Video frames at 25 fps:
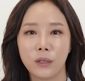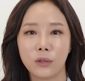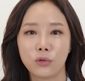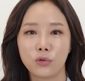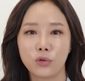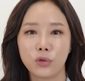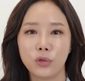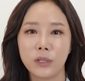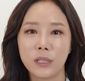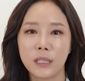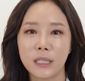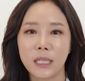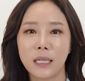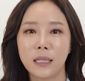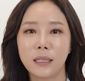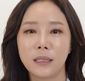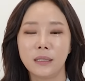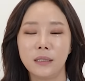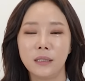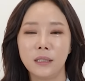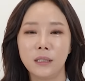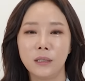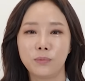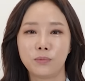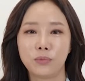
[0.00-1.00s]

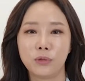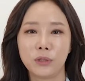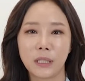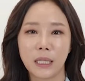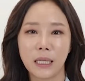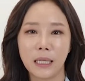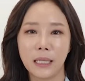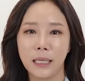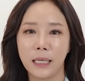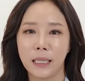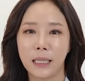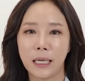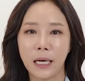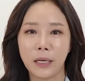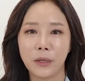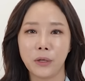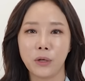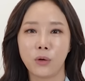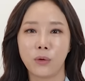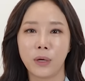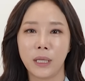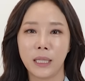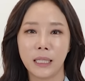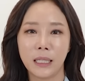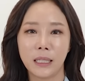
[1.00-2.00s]
출장을 부산에
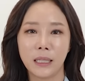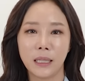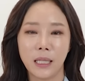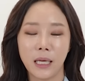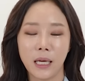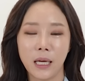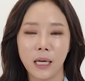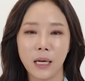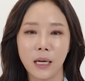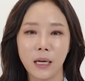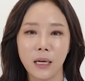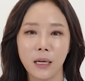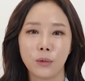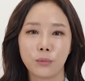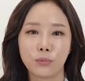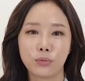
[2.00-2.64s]
다녀왔는데